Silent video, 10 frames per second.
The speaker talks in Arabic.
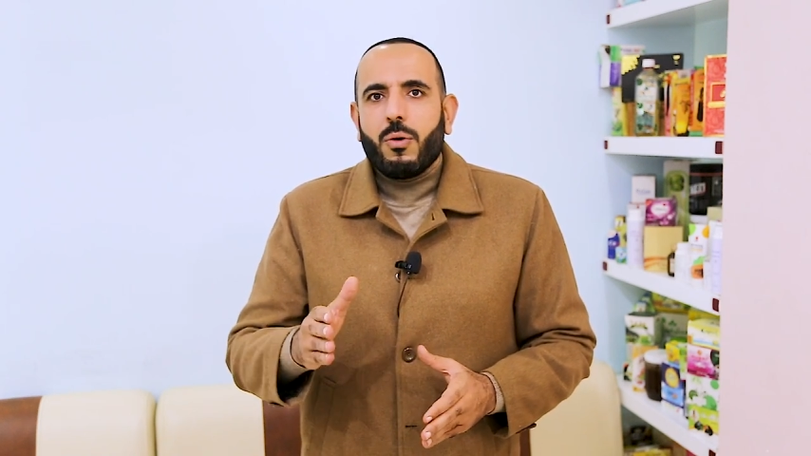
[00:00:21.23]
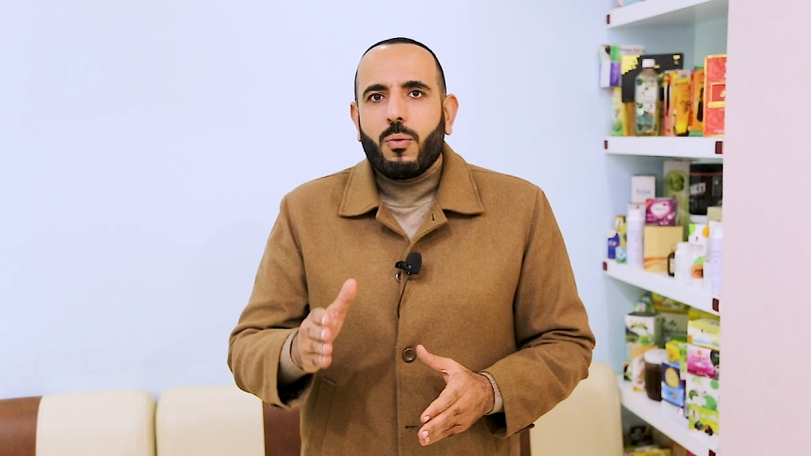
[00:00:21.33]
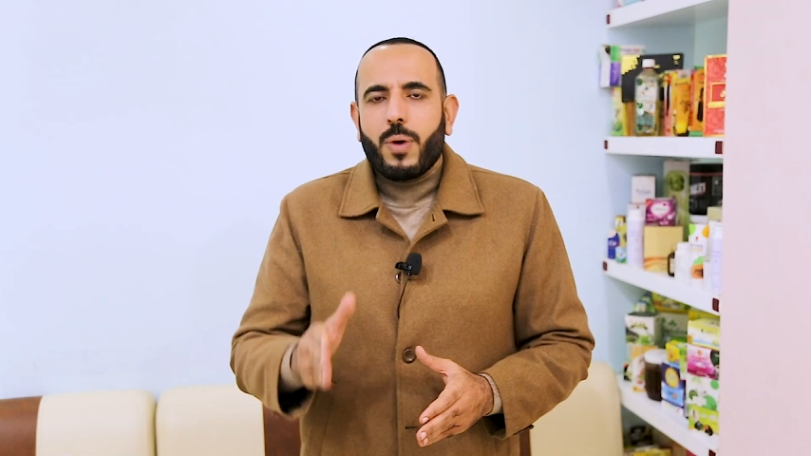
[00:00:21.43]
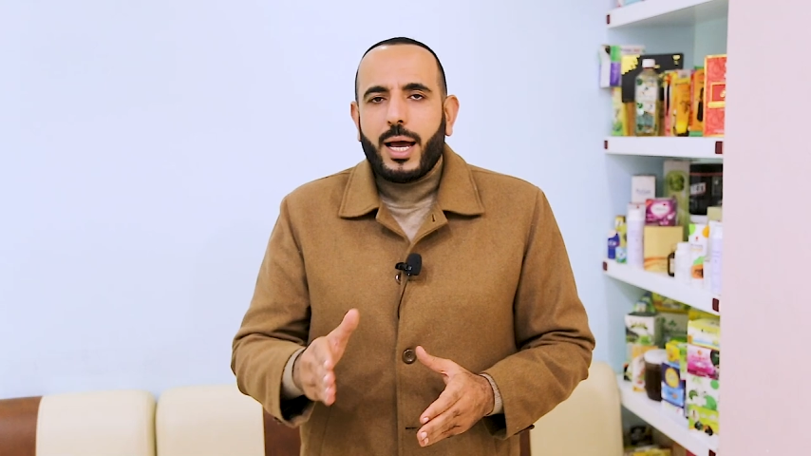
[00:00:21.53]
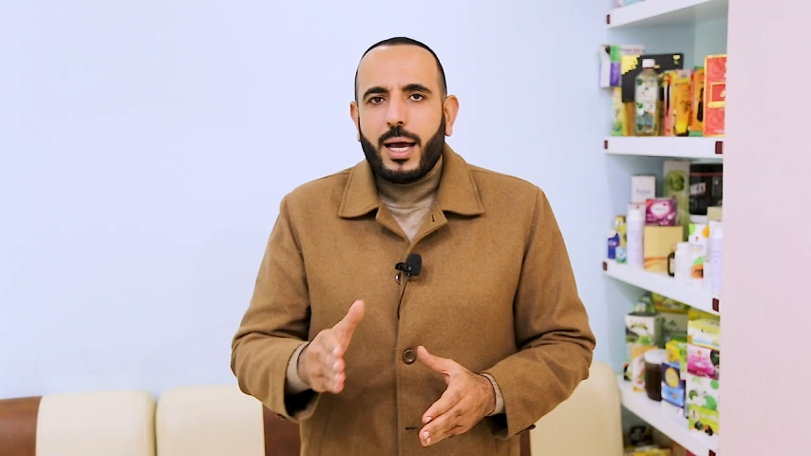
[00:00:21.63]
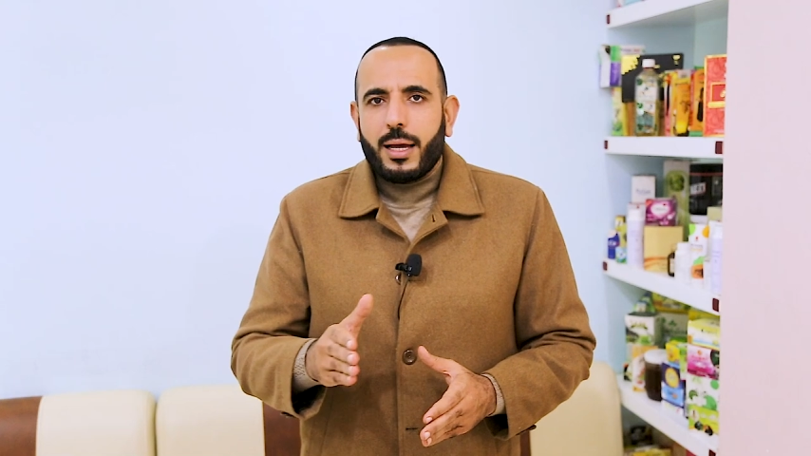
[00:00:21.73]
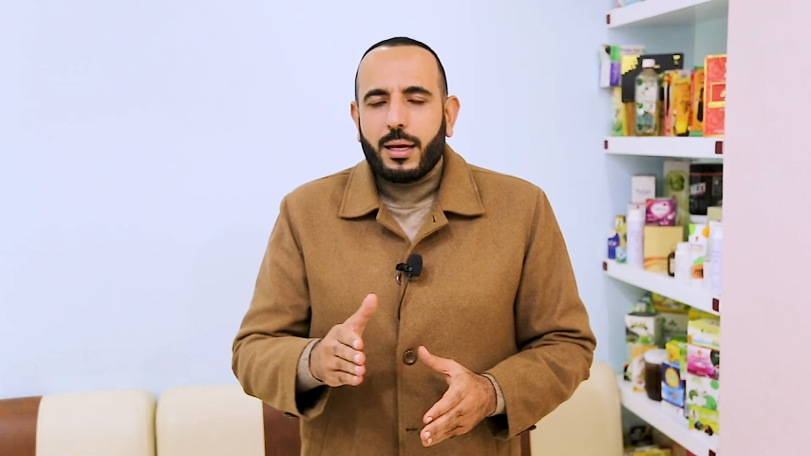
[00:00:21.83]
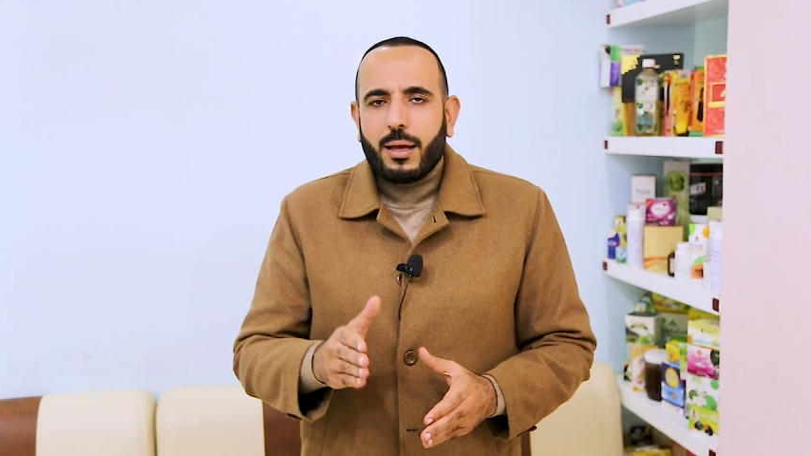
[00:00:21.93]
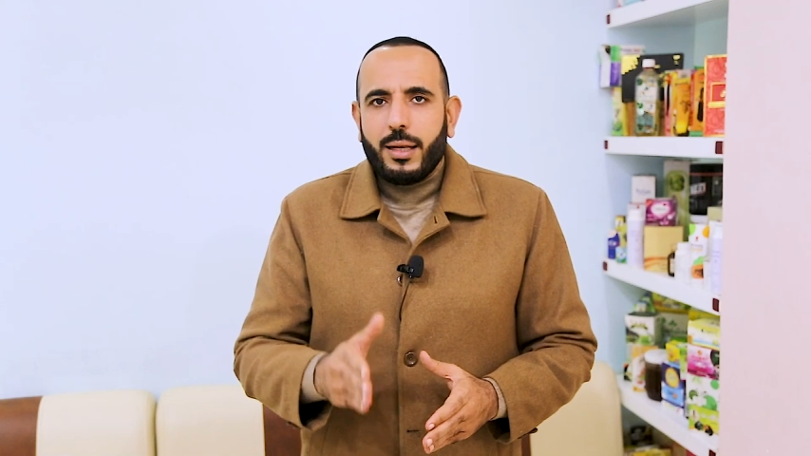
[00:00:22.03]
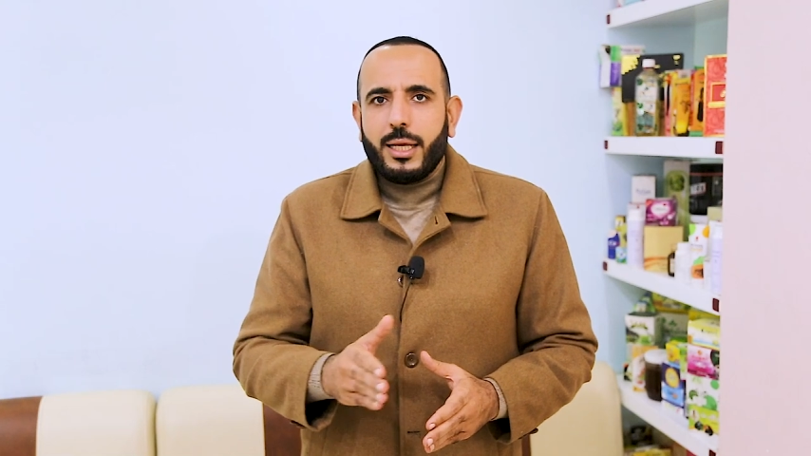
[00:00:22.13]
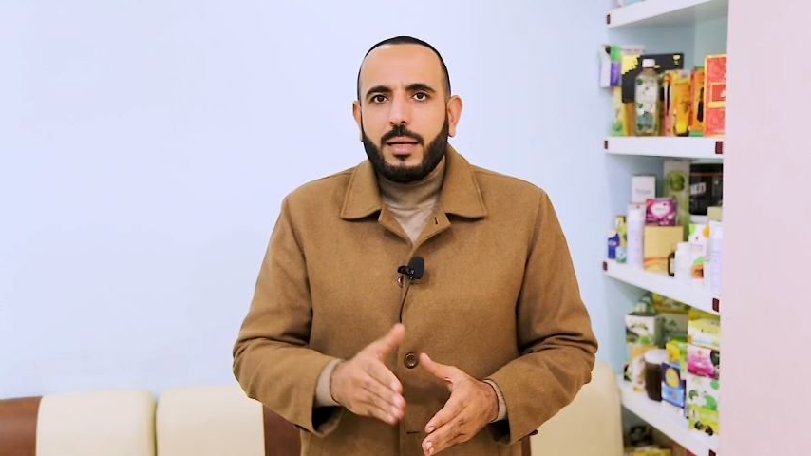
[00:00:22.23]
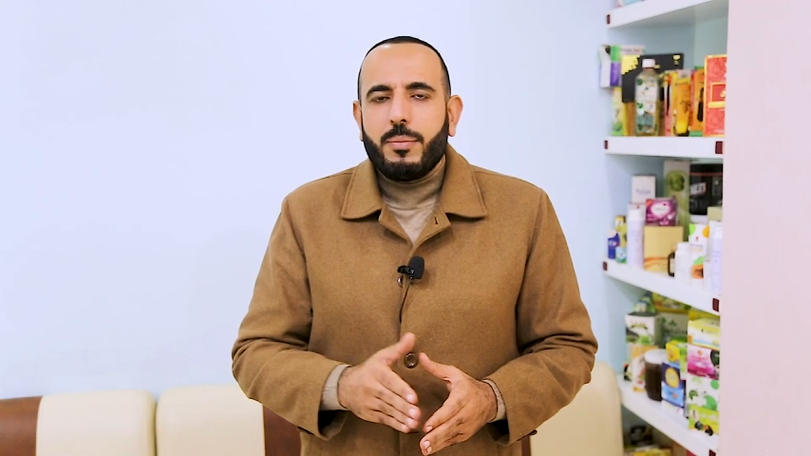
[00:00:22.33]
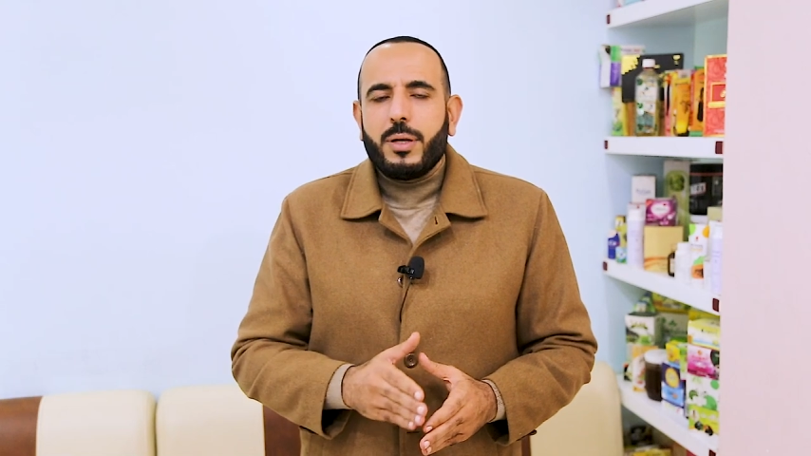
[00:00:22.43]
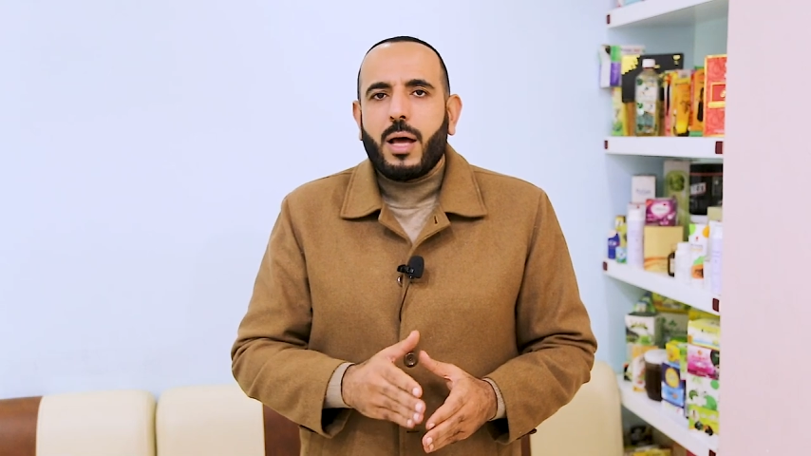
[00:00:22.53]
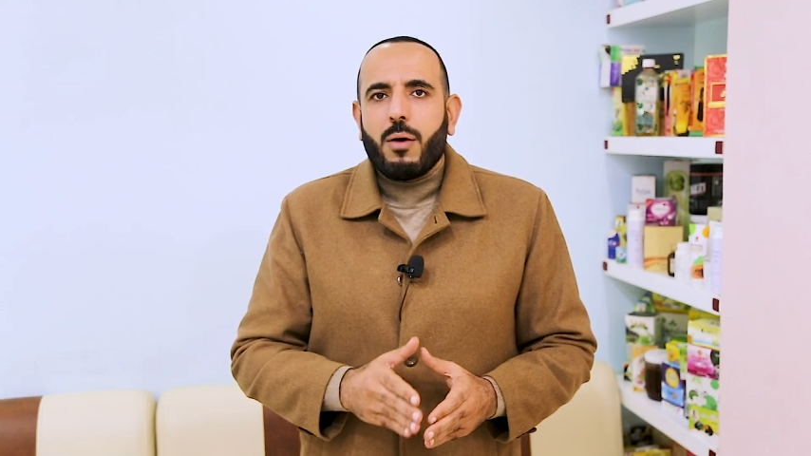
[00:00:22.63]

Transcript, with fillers: وقليل من